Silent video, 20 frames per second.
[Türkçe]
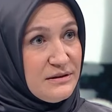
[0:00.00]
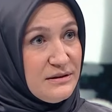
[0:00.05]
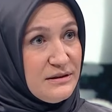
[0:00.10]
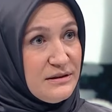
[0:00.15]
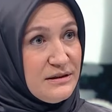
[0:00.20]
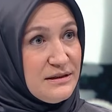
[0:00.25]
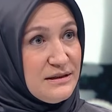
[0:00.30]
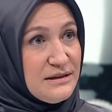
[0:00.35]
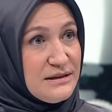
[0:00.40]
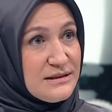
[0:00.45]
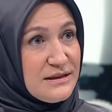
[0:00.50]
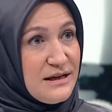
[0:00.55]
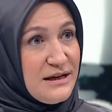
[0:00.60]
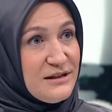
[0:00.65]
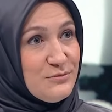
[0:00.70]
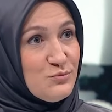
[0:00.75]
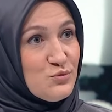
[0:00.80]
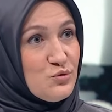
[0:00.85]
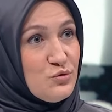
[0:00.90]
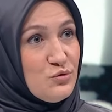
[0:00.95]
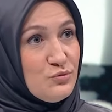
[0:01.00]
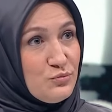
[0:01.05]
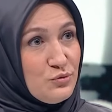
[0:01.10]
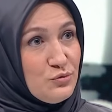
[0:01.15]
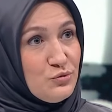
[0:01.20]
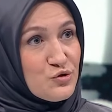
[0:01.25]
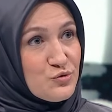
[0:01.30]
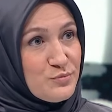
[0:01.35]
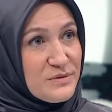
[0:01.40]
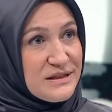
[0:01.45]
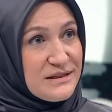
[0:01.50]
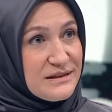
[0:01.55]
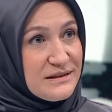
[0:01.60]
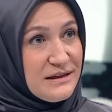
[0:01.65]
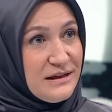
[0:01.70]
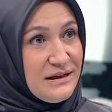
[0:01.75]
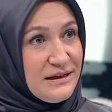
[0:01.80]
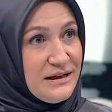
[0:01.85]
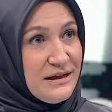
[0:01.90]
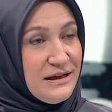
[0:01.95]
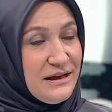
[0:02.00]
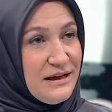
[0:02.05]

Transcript: e, zalim zulüm buluşmasında